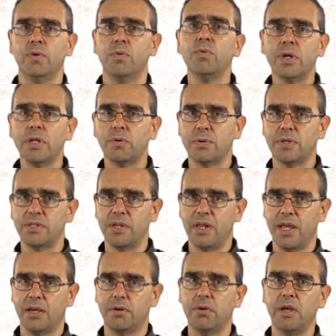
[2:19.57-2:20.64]
Una di queste
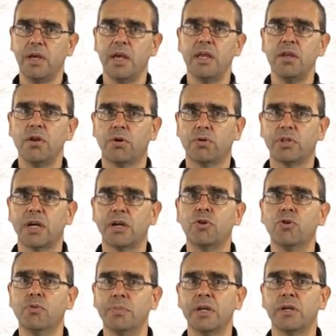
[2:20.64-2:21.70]
regole è nota
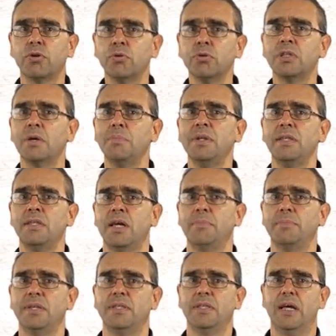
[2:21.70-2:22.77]
come contabilità
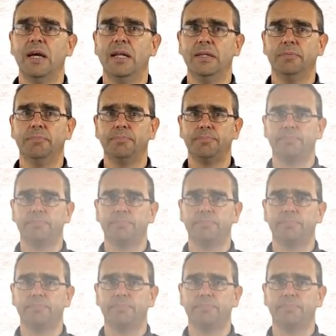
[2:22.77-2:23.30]
mentale.